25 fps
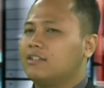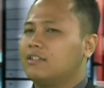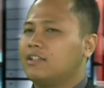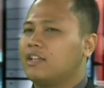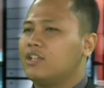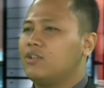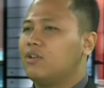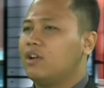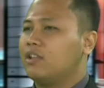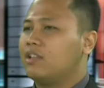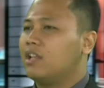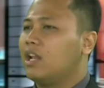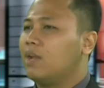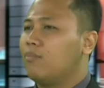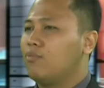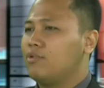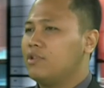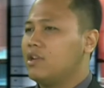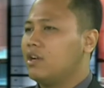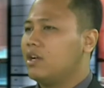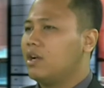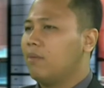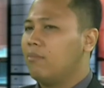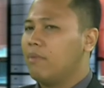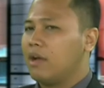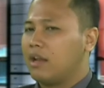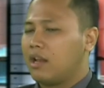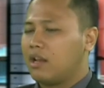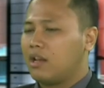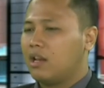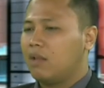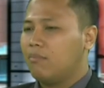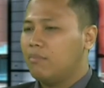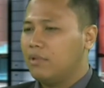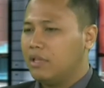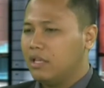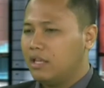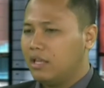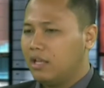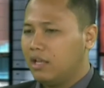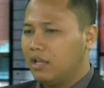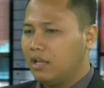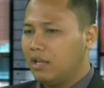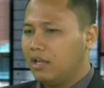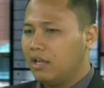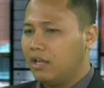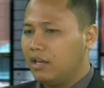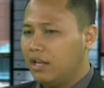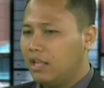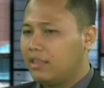saya juga tidak punya gambaran lebih
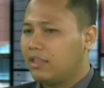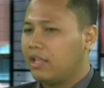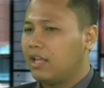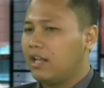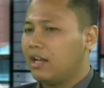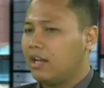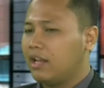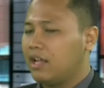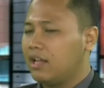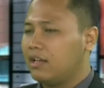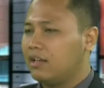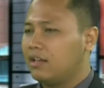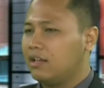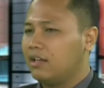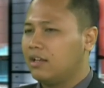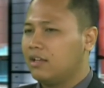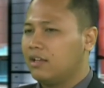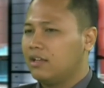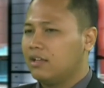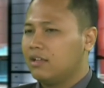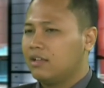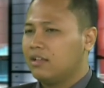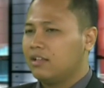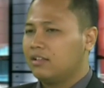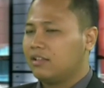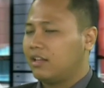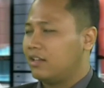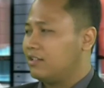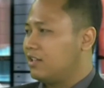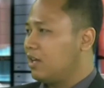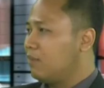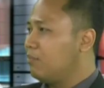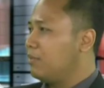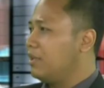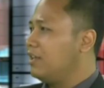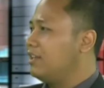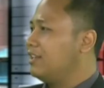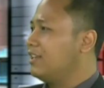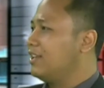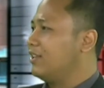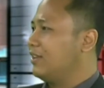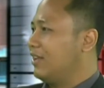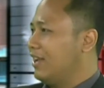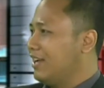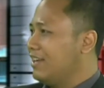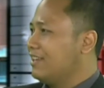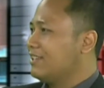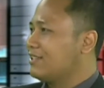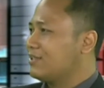uh, detail dan terjamin gitu ya